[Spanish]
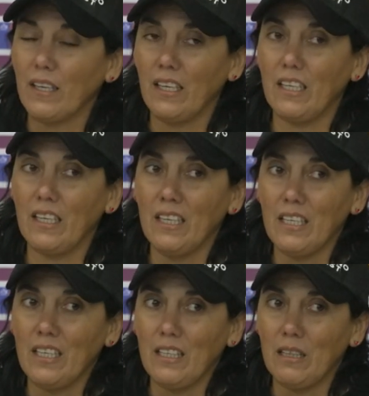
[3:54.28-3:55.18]
eh,
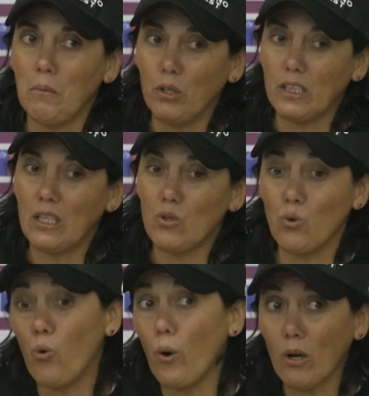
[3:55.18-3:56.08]
demuestran
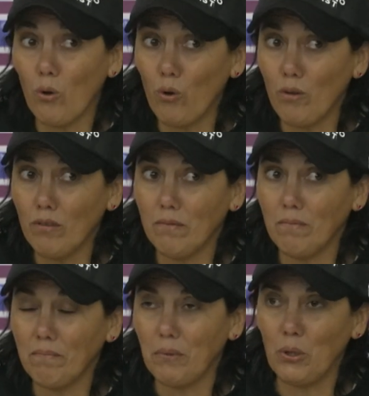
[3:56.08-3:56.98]
su juego,
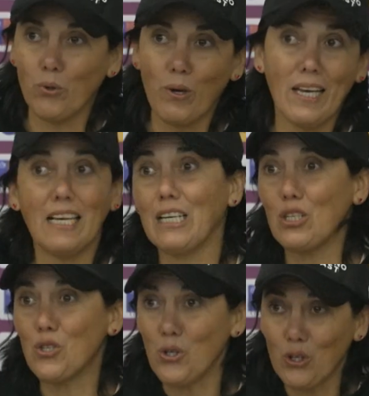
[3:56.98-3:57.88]
pero no hay
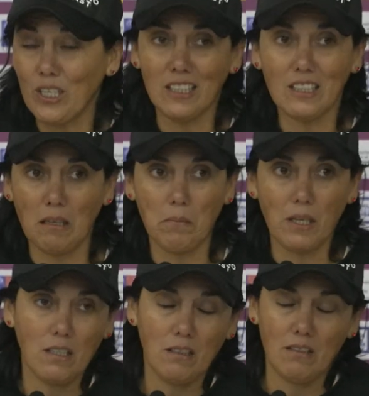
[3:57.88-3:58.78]
agresiones
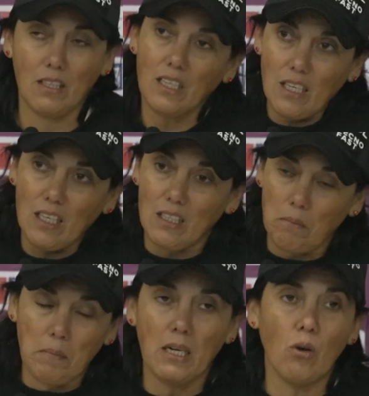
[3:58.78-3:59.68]
también y que
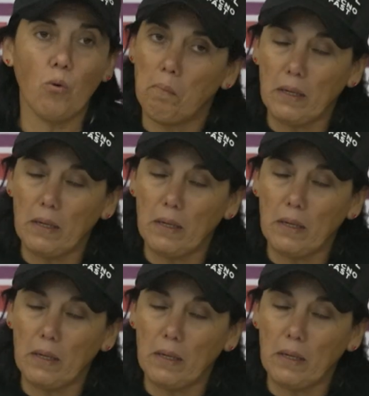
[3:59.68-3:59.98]
termina un